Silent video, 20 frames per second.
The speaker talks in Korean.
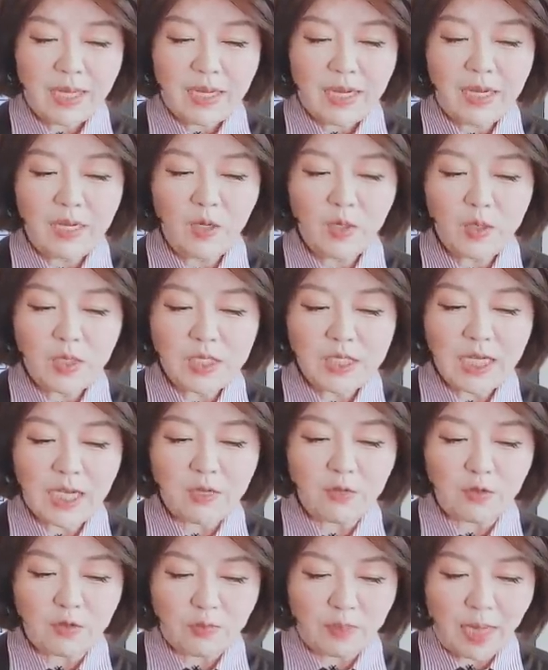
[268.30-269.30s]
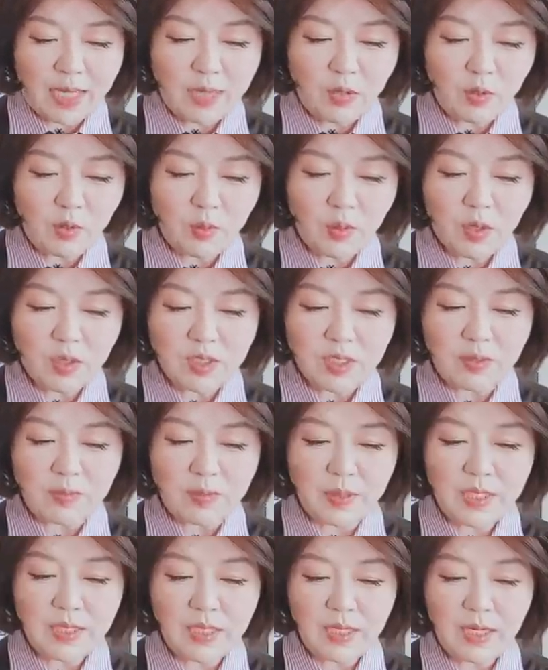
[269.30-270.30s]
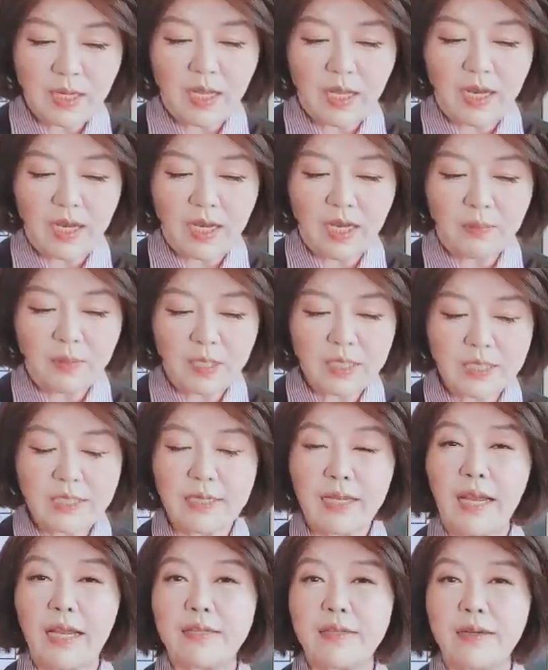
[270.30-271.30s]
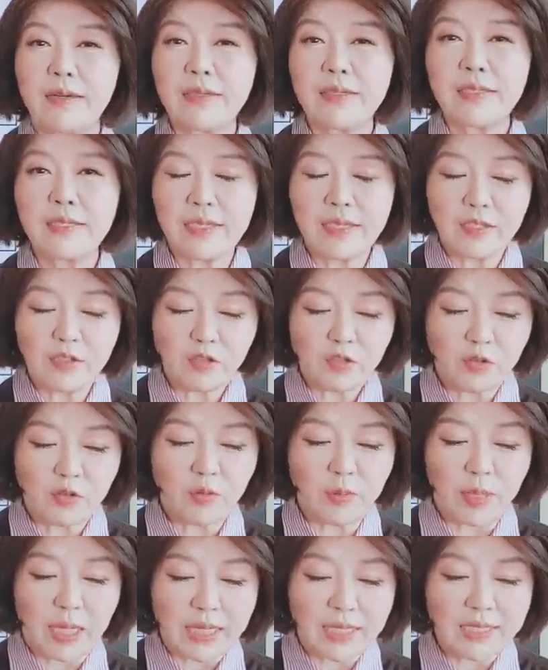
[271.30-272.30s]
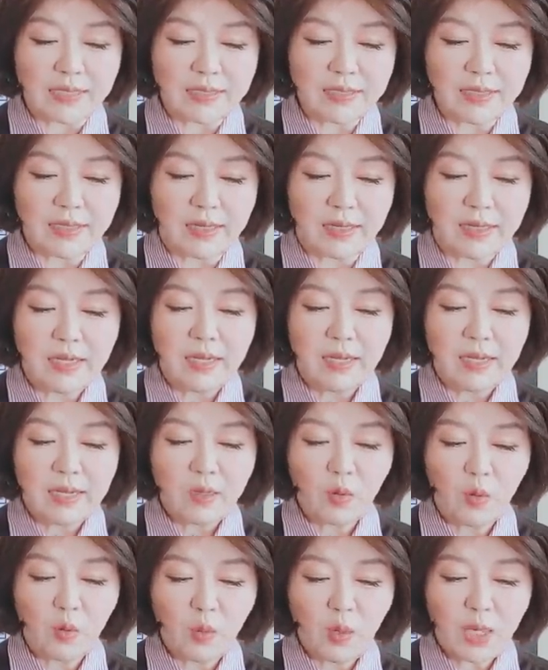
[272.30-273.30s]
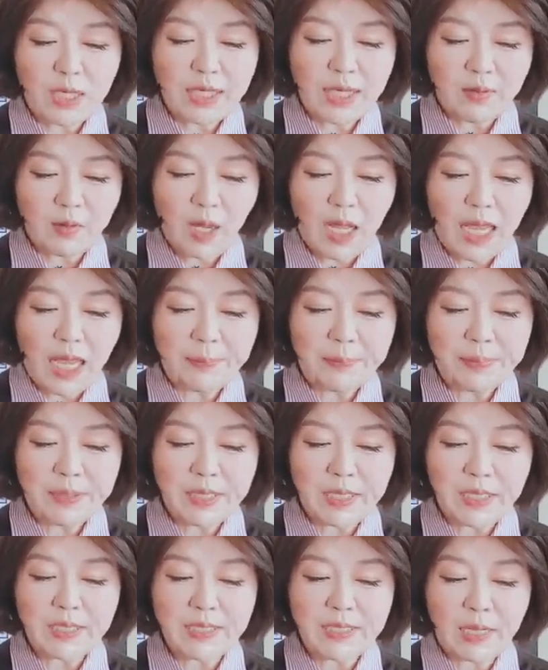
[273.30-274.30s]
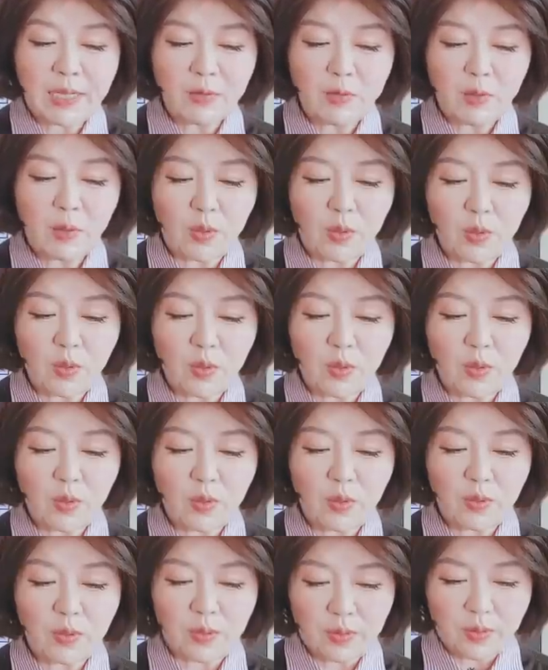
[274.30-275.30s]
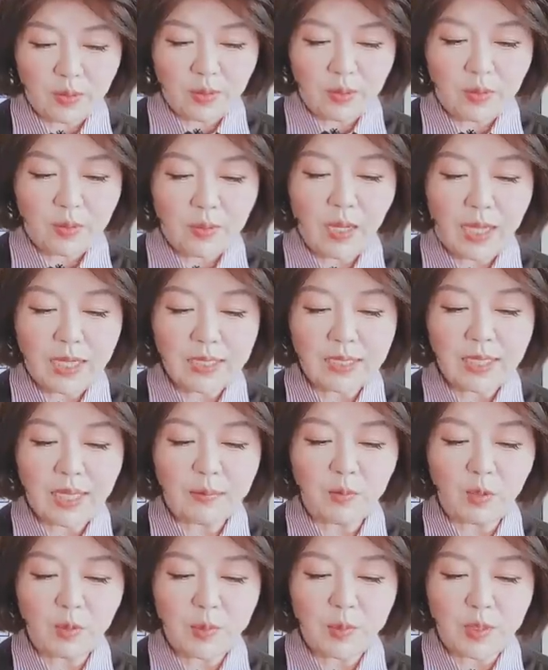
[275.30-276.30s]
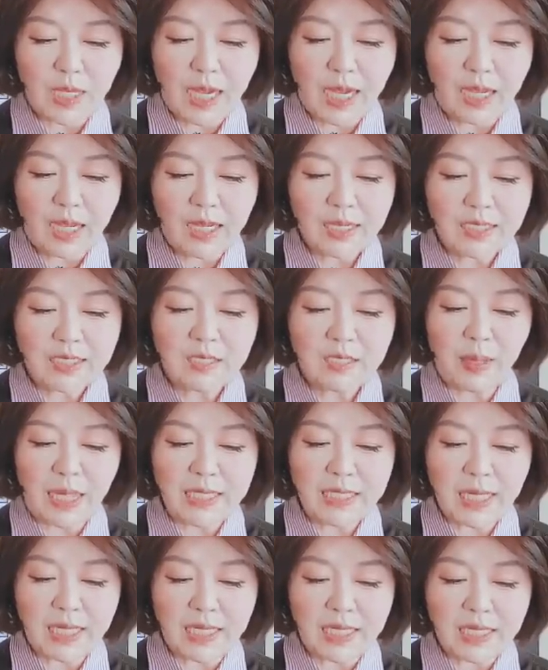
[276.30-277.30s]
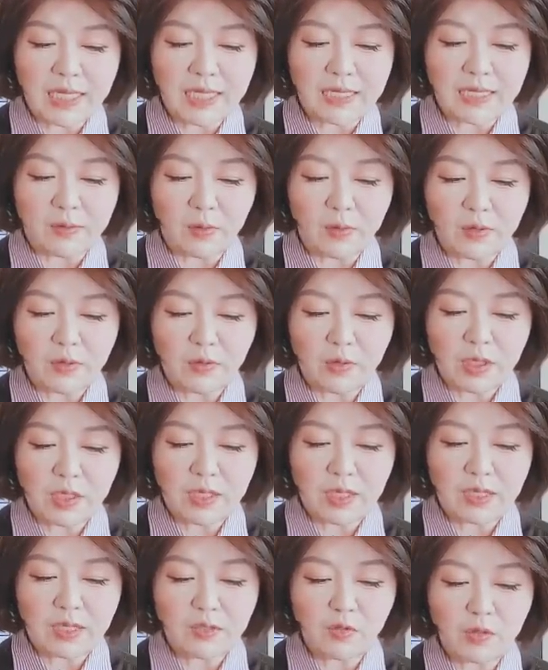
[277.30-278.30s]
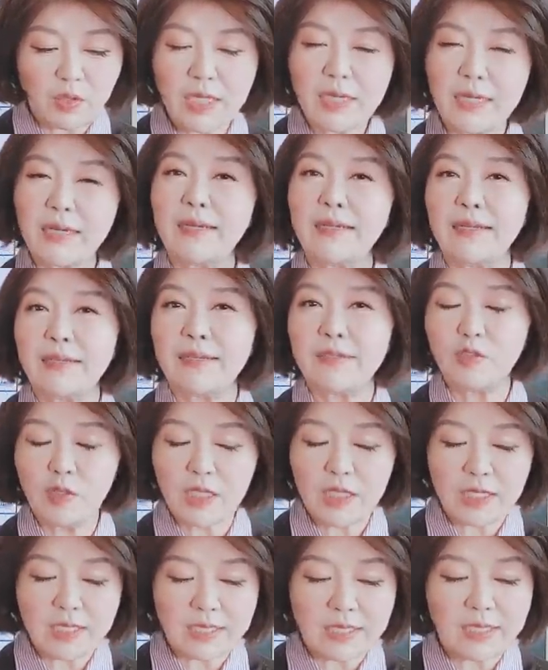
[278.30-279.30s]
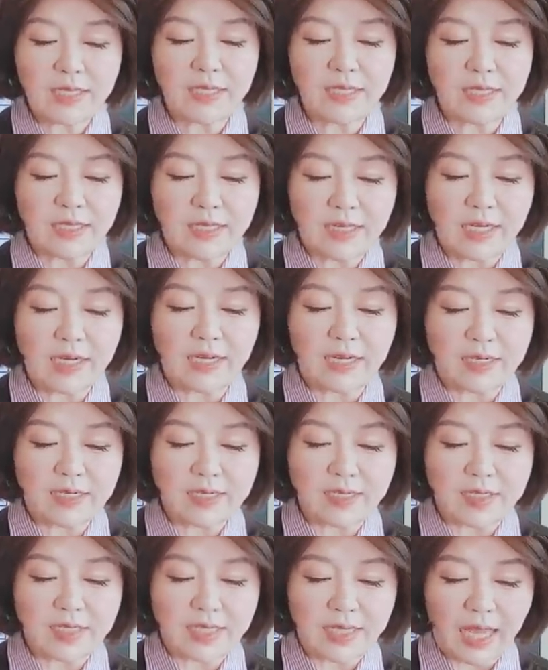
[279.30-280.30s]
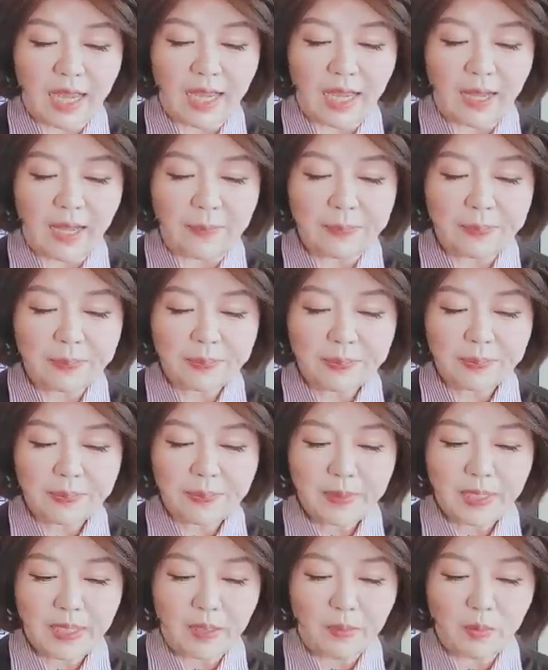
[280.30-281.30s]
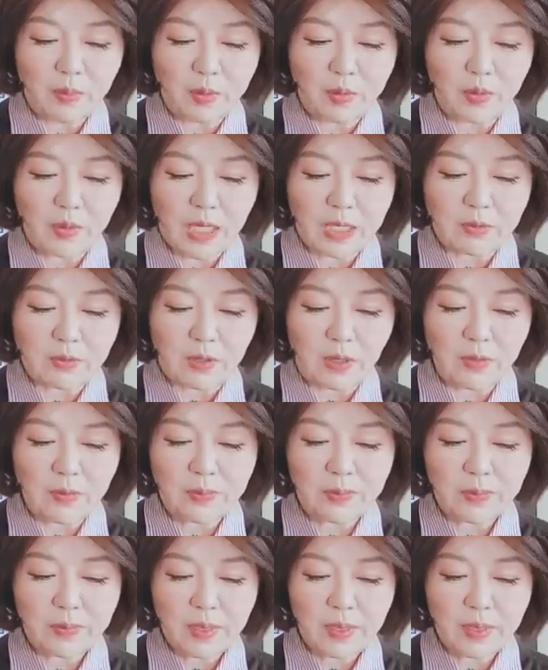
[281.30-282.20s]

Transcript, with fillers: 언론의 자유, 반독점을 일론 머스크가 정치 이슈로 만들어서 공화당과 애플이 싸우도록 하는 게 목표다. 그 반사이익으로 트위터 수익을, 수익을 늘리려는 것이다. 이런 보도됐고요또